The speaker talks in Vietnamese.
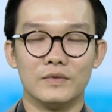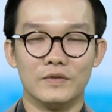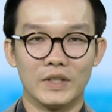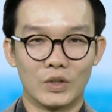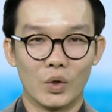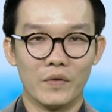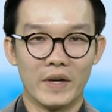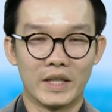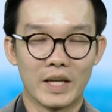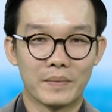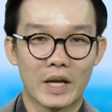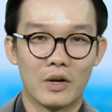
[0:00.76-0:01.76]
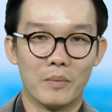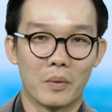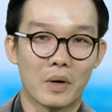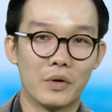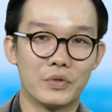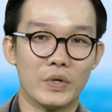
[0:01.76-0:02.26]
Vâng thưa quý vị, tiếp theo là
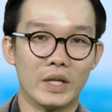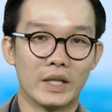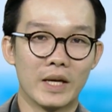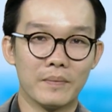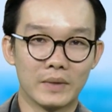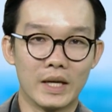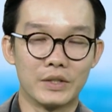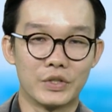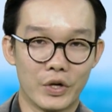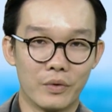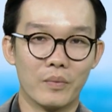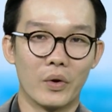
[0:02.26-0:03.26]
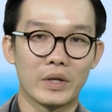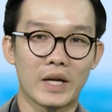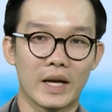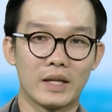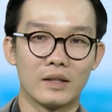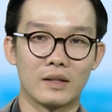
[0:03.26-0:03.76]
một câu chuyện kiếm tiền triệu mỗi
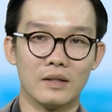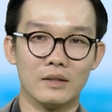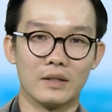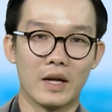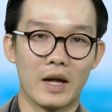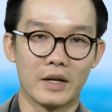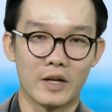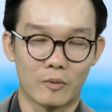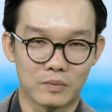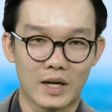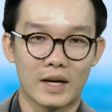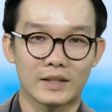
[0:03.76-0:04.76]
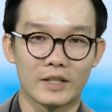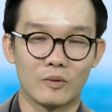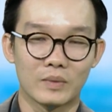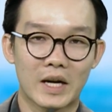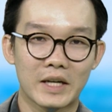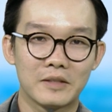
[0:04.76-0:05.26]
ngày từ nghề độc lạ tại
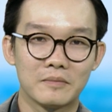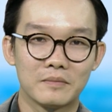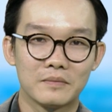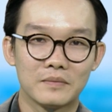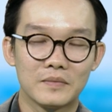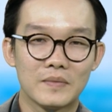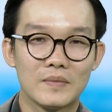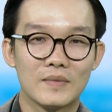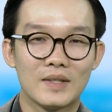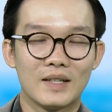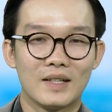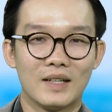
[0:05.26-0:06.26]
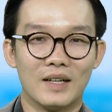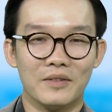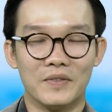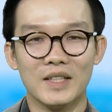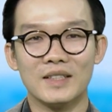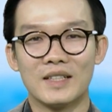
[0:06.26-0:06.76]
Đồng Nai. À,
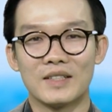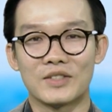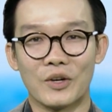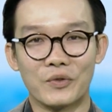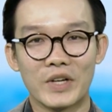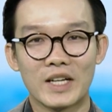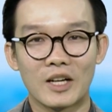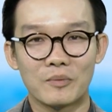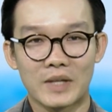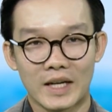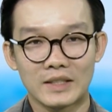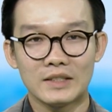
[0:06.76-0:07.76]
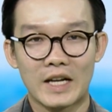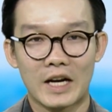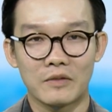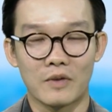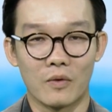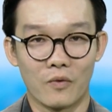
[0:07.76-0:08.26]
vâng, sầu riêng Long Khánh
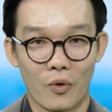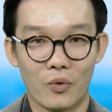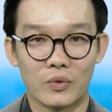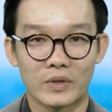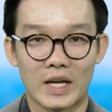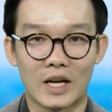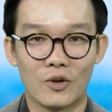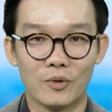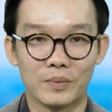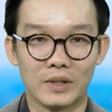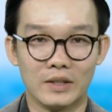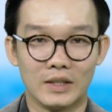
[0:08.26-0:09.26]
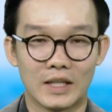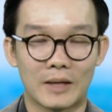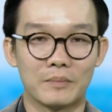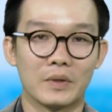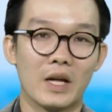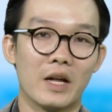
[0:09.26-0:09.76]
đang vào vụ. Đây là lúc người
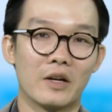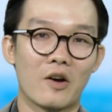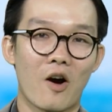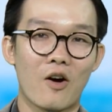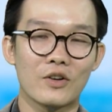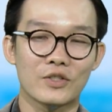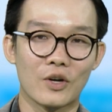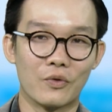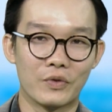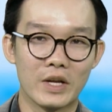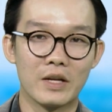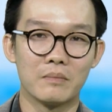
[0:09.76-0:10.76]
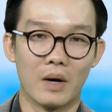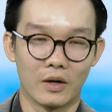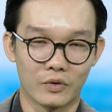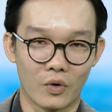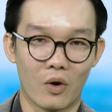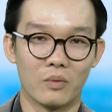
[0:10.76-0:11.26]
làm nghề gõ sầu riêng
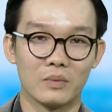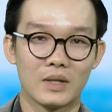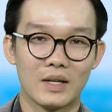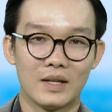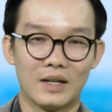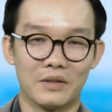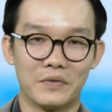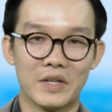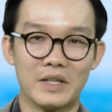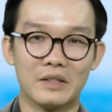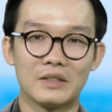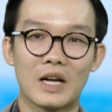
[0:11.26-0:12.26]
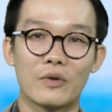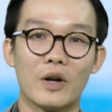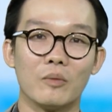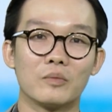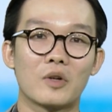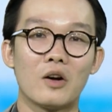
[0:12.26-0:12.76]
bận rộn. À, với những lao
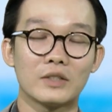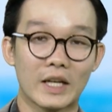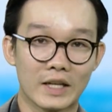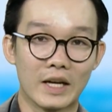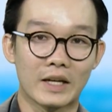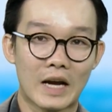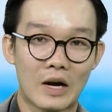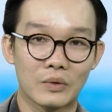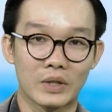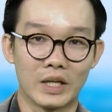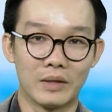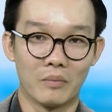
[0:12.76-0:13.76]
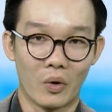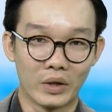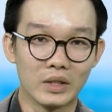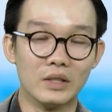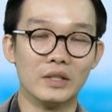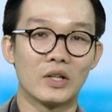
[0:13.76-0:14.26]
động có tay nghề cao thì mỗi
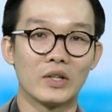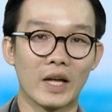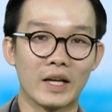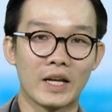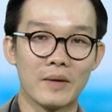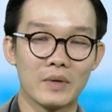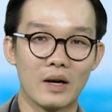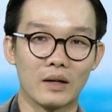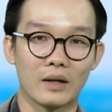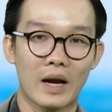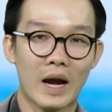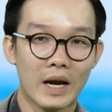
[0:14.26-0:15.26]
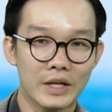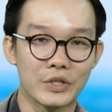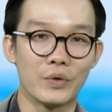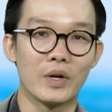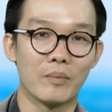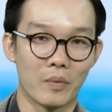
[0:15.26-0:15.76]
người có thể kiếm gần 2
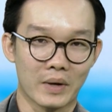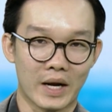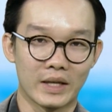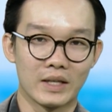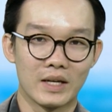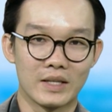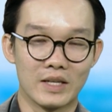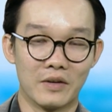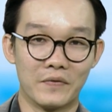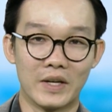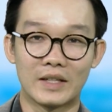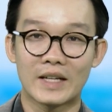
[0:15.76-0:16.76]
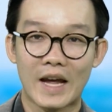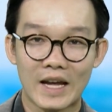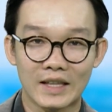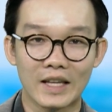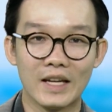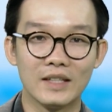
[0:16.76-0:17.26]
triệu đồng một ngày nhờ việc
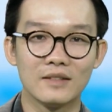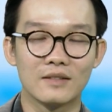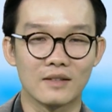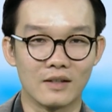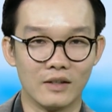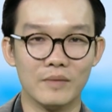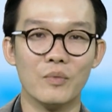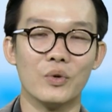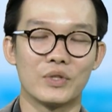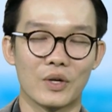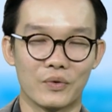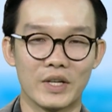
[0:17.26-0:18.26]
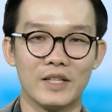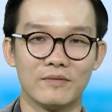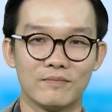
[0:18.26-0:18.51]
nghe tiếng, ngửi mùi sầu riêng.